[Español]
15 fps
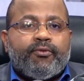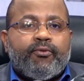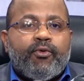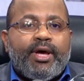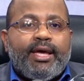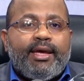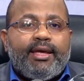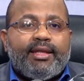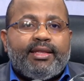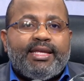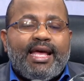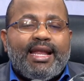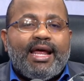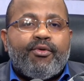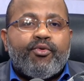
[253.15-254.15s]
fue
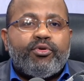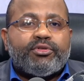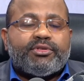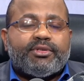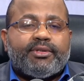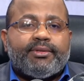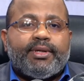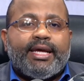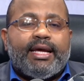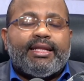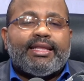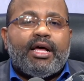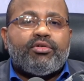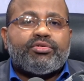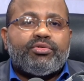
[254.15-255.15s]
Diana Russell en
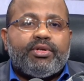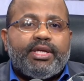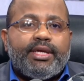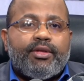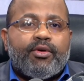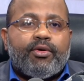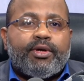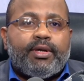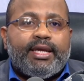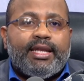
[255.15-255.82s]
Estados Unidos